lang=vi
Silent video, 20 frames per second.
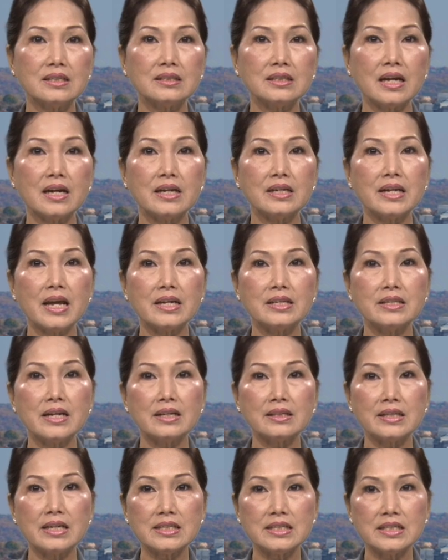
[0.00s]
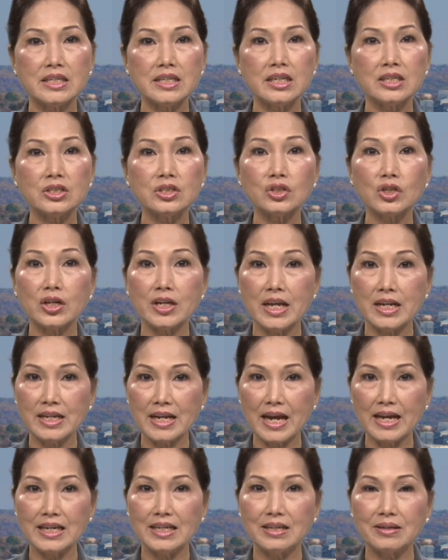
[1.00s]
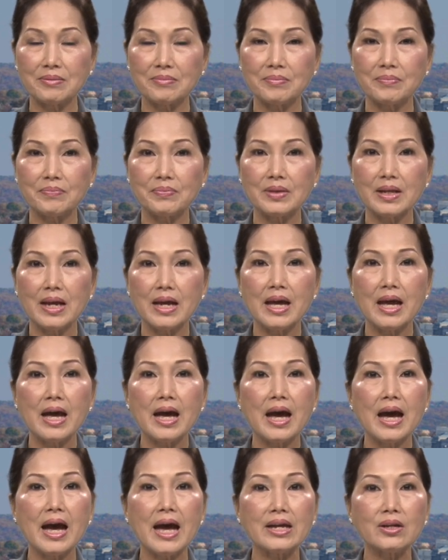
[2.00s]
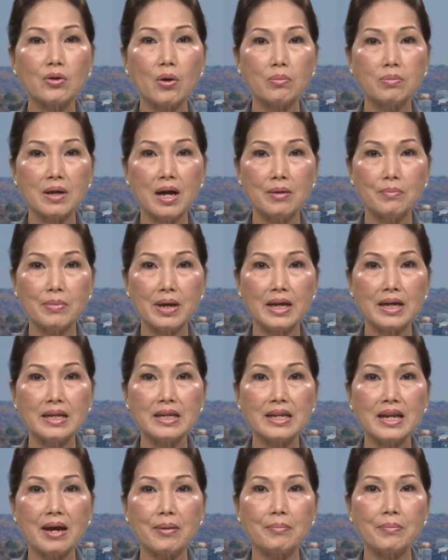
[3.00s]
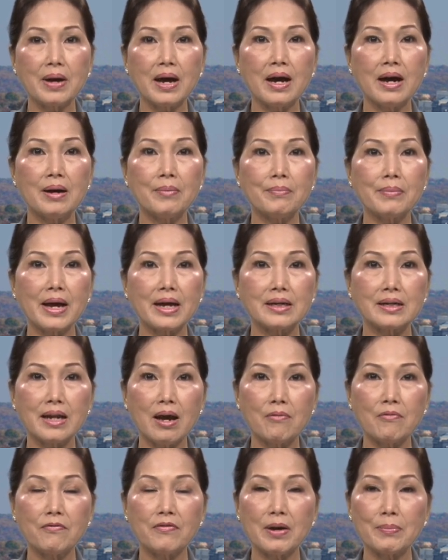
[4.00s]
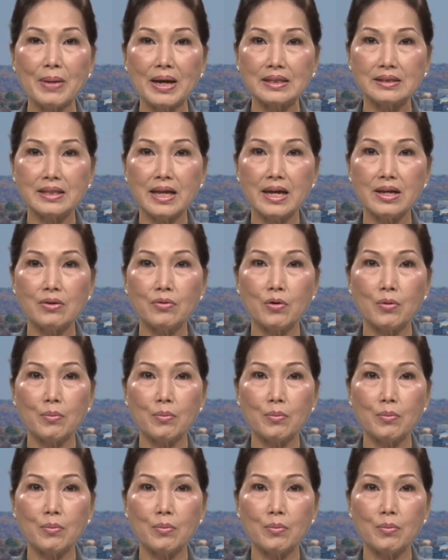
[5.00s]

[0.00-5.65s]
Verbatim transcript: thời đệ nhất Thế chiến cho đến nay. Hai cột cờ Mỹ nằm ở mạng đông và mạng tây của